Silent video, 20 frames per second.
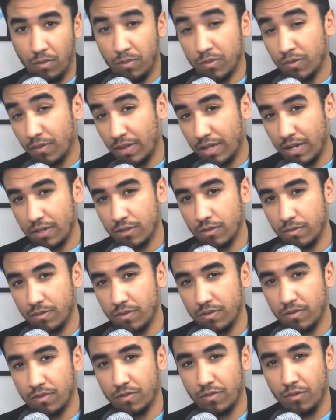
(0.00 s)
Vamos falar
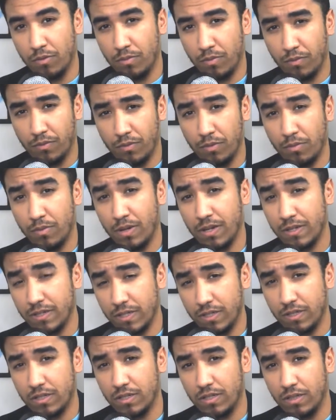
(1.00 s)
sobre esse filme, um filme
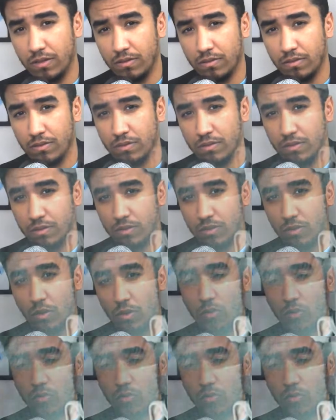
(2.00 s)
argentino com o